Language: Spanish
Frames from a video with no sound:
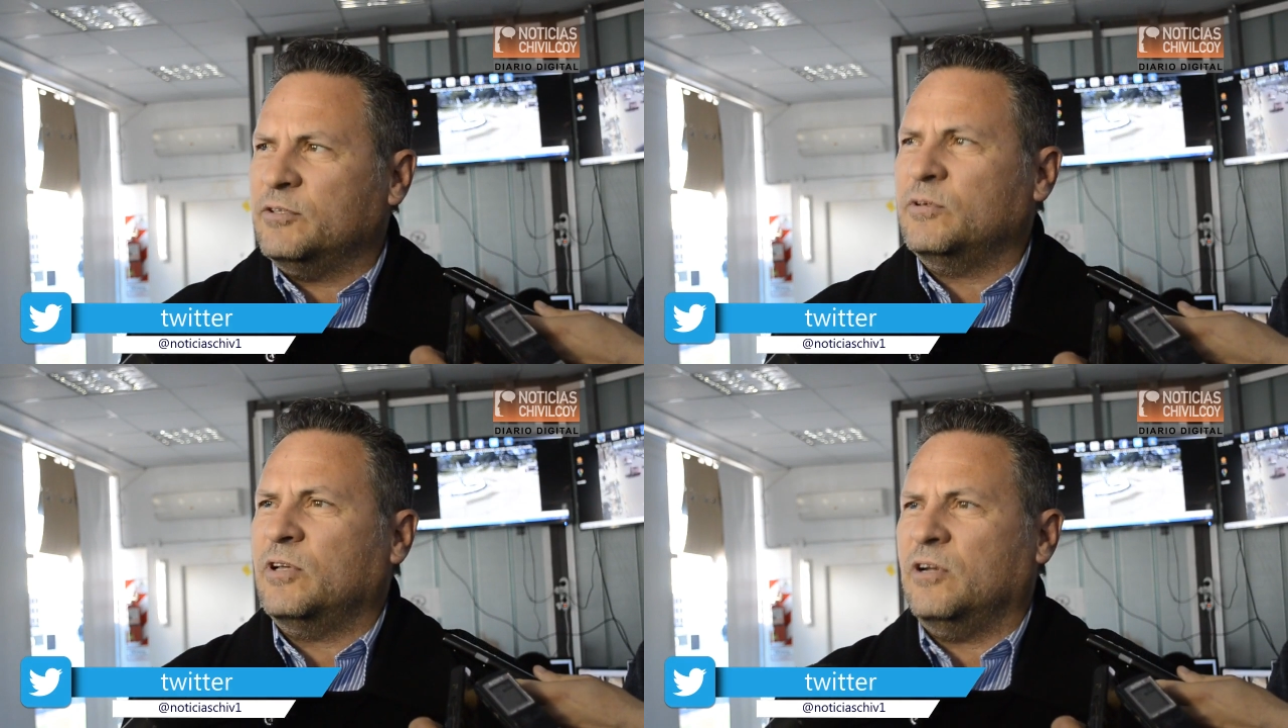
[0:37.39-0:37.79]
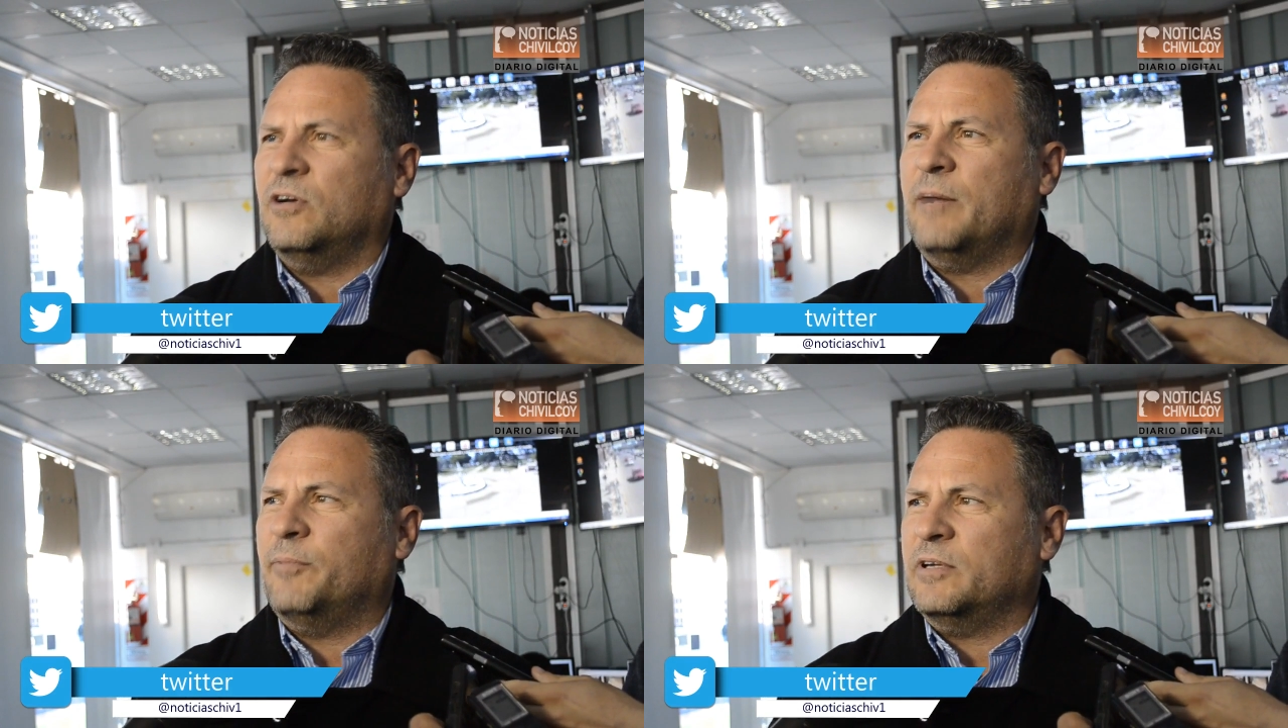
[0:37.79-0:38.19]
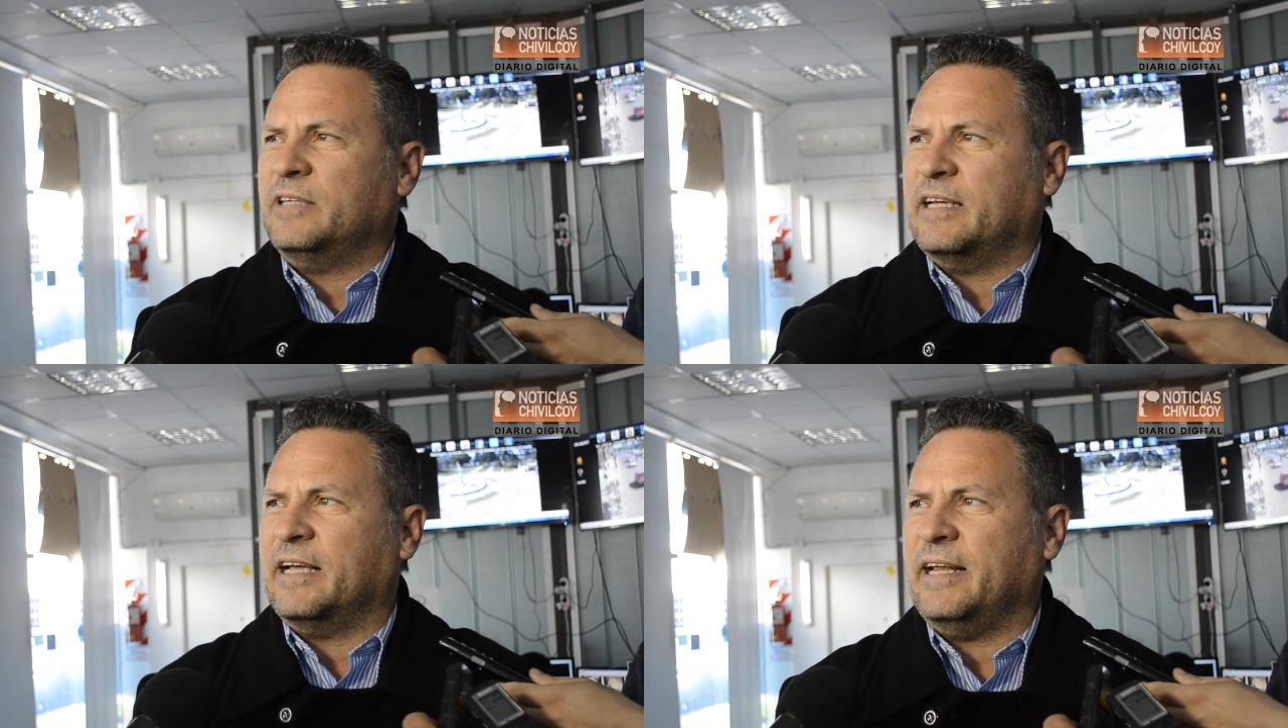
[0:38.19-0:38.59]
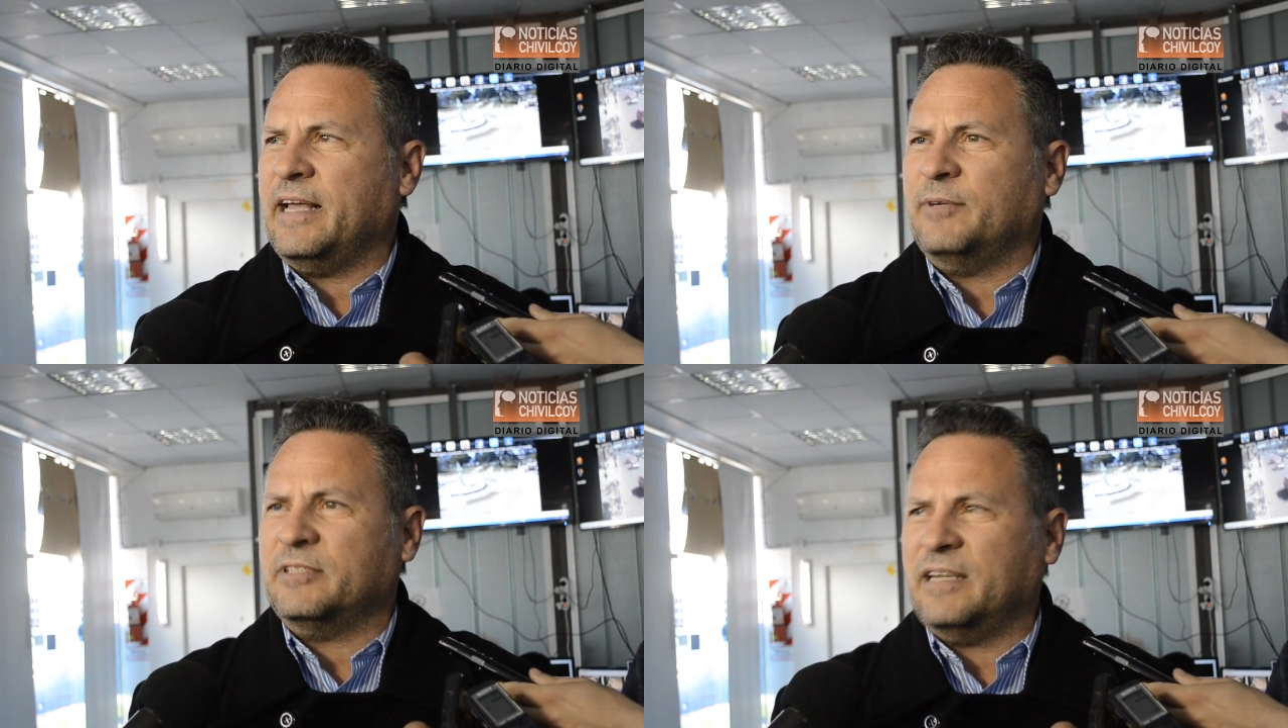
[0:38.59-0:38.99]
entre uno de los aportes que
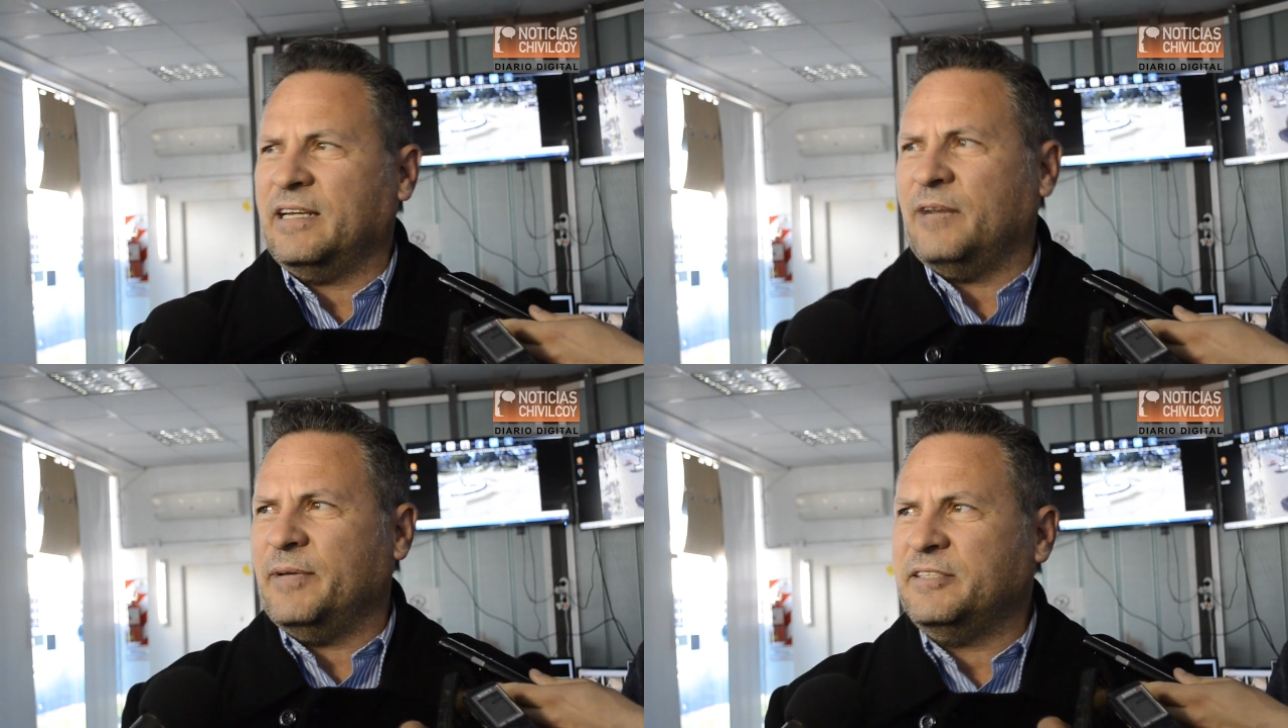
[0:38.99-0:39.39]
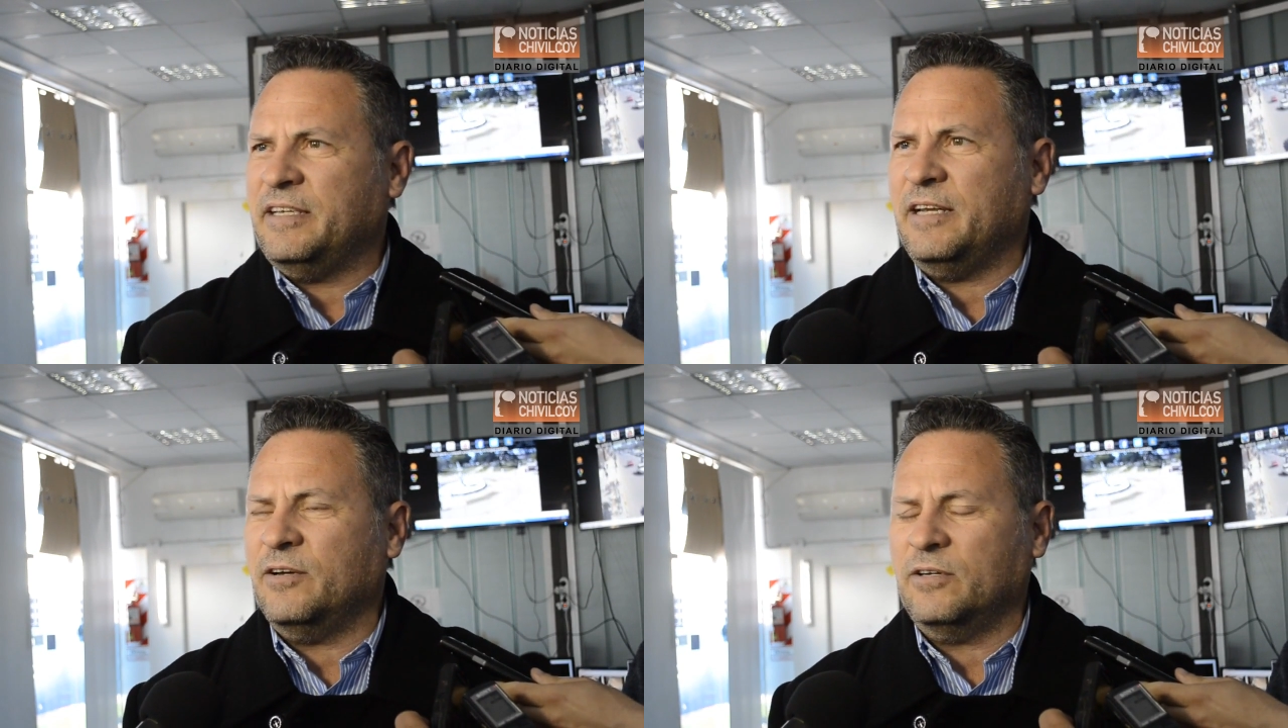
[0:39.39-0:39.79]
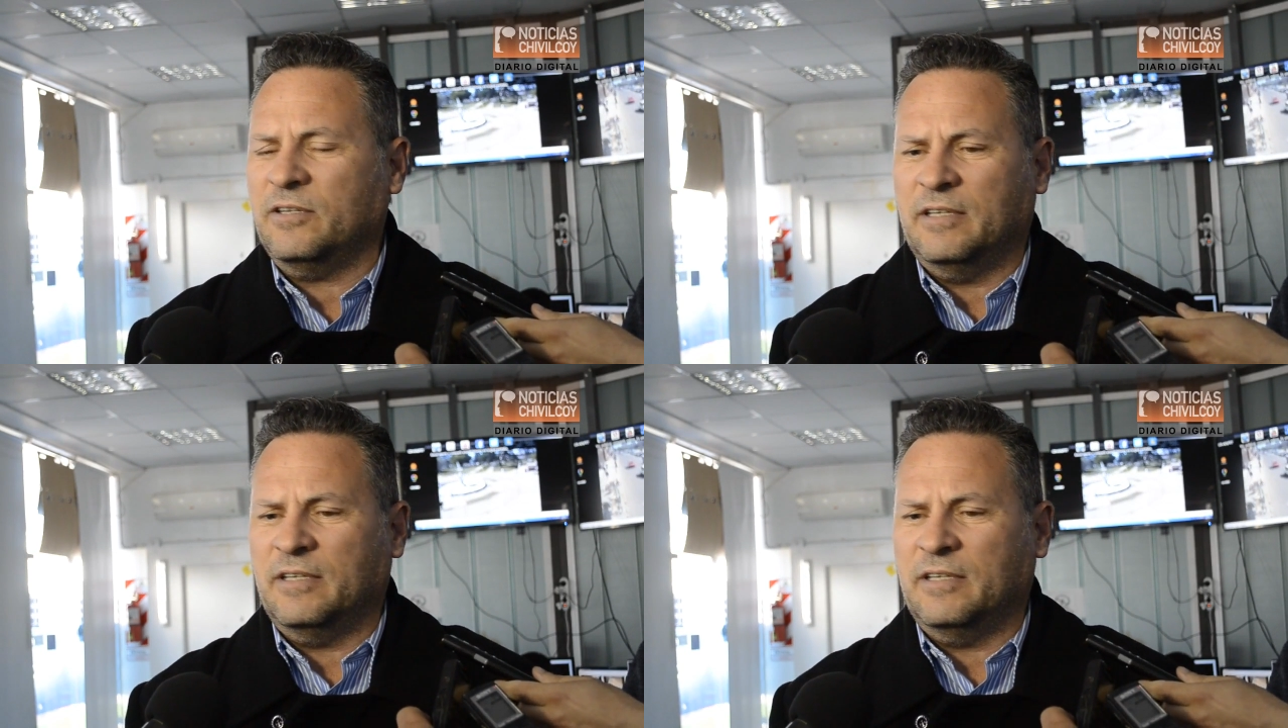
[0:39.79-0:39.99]
queríamos hacerle al vecino,